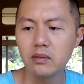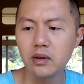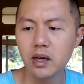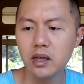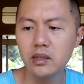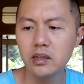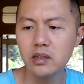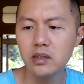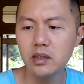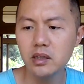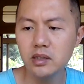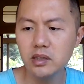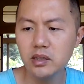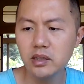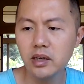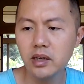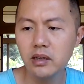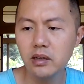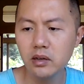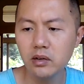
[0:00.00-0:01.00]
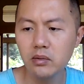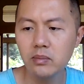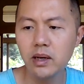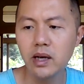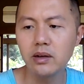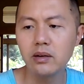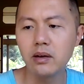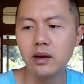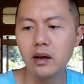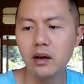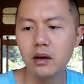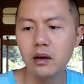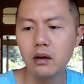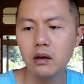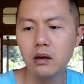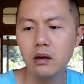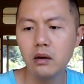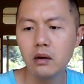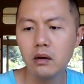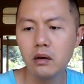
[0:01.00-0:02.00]
万一千六百元，
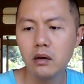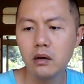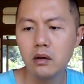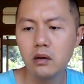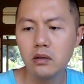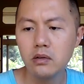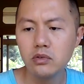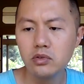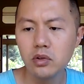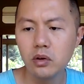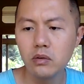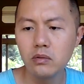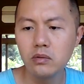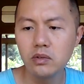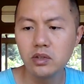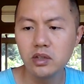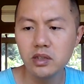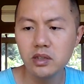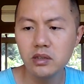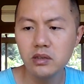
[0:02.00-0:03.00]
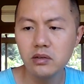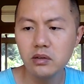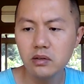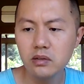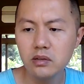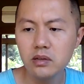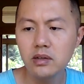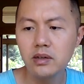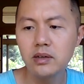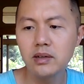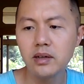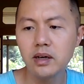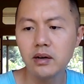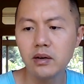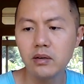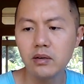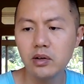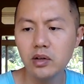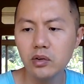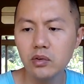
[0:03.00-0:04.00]
走机动车
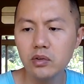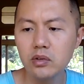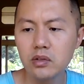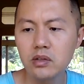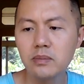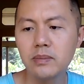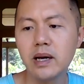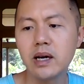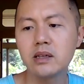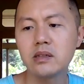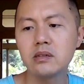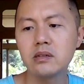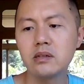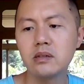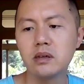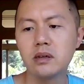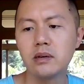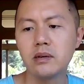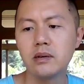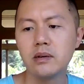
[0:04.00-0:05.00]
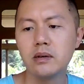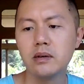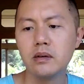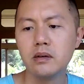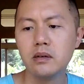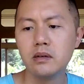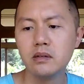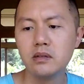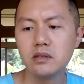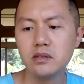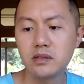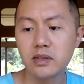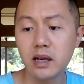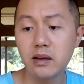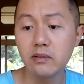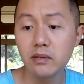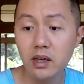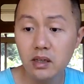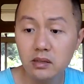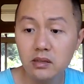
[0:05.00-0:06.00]
道六十八次，
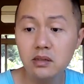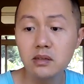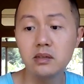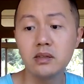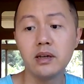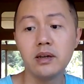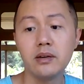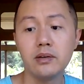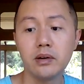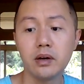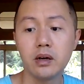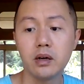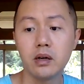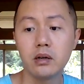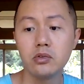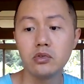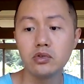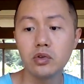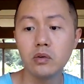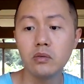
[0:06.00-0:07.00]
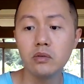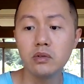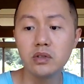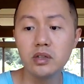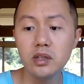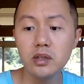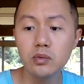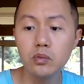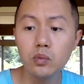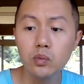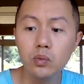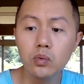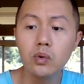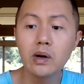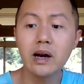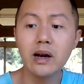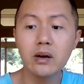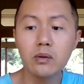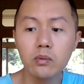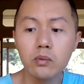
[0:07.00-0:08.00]
三万四千元，总计五
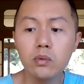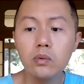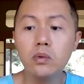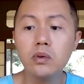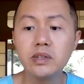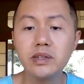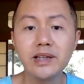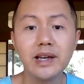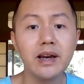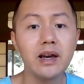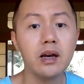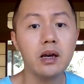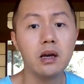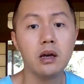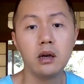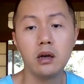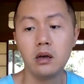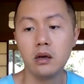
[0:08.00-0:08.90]
万五千。